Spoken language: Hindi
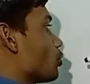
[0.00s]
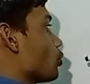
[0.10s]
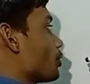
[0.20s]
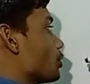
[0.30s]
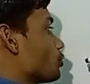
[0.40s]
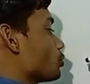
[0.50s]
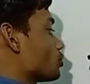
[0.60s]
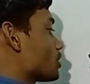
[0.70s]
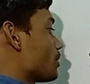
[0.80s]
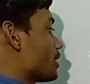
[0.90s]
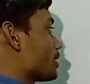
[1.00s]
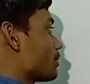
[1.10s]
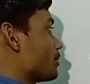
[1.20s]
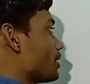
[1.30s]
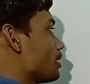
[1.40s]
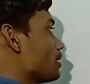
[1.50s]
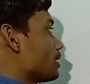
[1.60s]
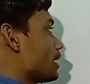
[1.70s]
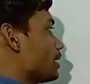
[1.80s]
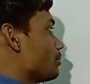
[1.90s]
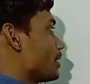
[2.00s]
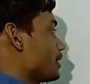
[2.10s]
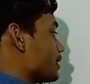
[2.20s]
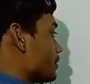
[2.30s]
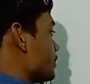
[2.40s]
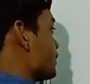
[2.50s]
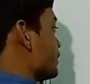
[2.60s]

क्लोरीन होगी दोस्तों हमारा टर्मिनल एलिमेंट